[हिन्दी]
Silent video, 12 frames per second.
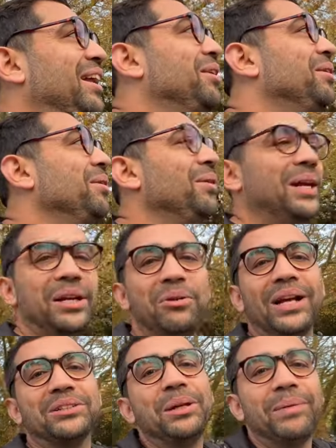इनको इनको
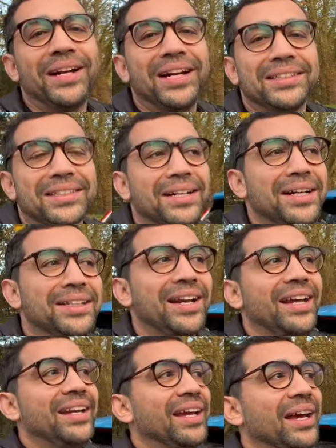एक्चुअली प्रेडेटर्स का खतरा
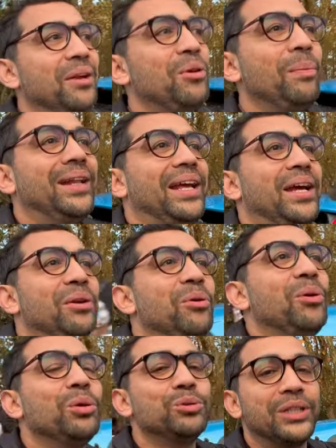ही नहीं है इनको पता है कि इनको
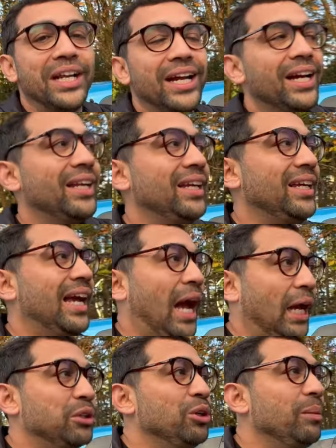कोई कुछ करेगा नहीं ये
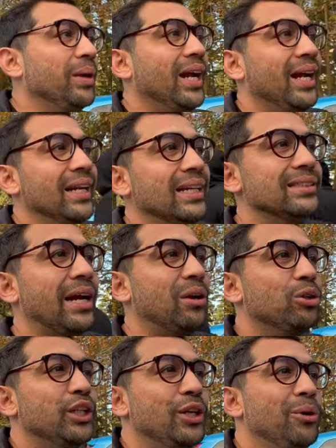एक्चुअली में ना इनके
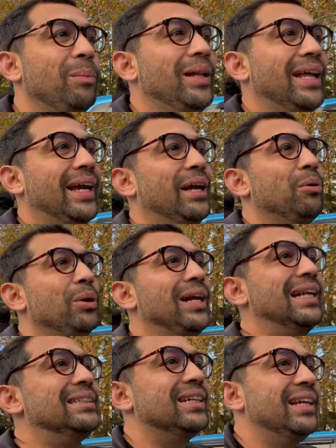साइकोलॉजिकली इनको पता है कि कोई
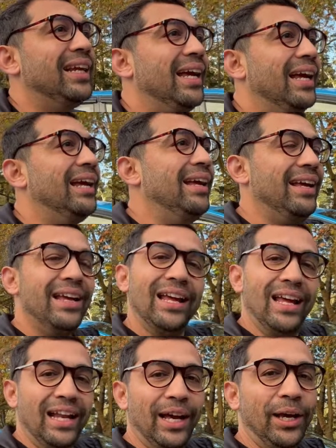टेंशन नहीं है
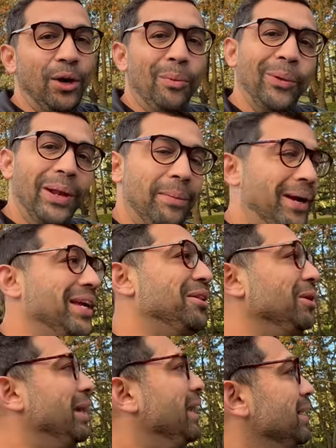लगे रहो मुन्ना भाई
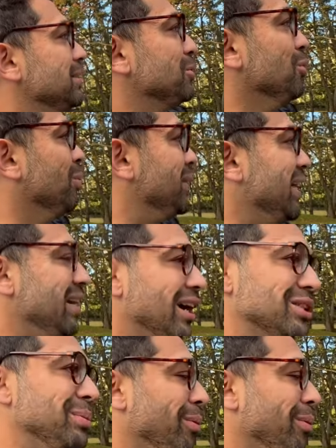तो ये ऐसे घूमते हैं डक्स भी